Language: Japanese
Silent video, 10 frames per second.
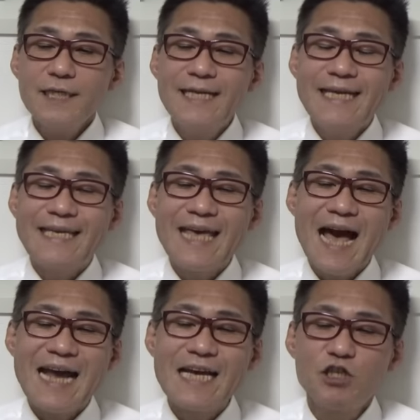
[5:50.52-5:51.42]
立
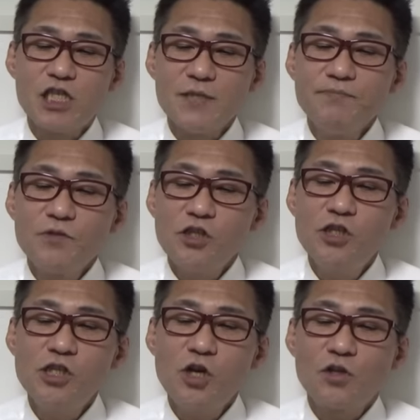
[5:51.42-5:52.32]
憲原口、
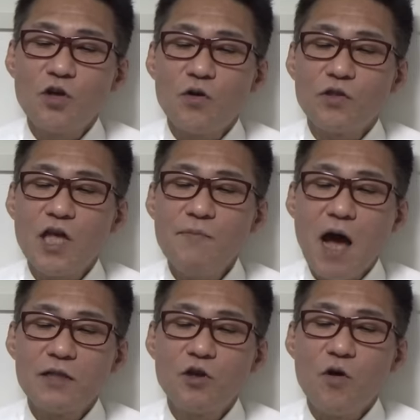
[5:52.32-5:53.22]
嘘と
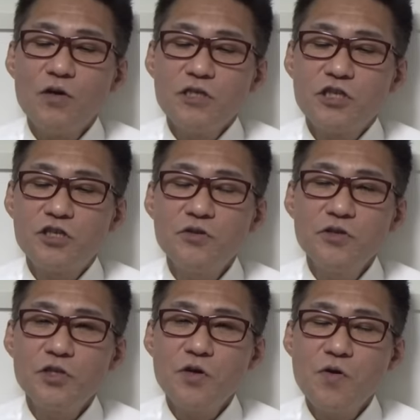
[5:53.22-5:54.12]
デマと中
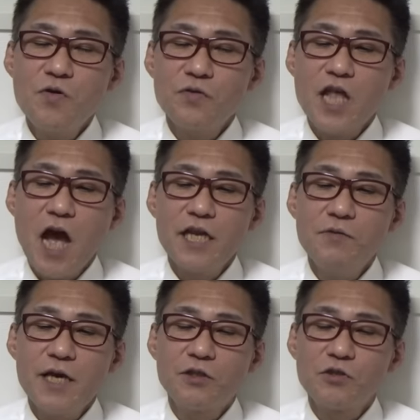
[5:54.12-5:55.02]
傷をな
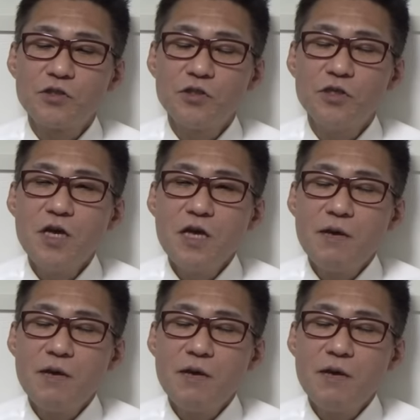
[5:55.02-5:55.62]
りわいとする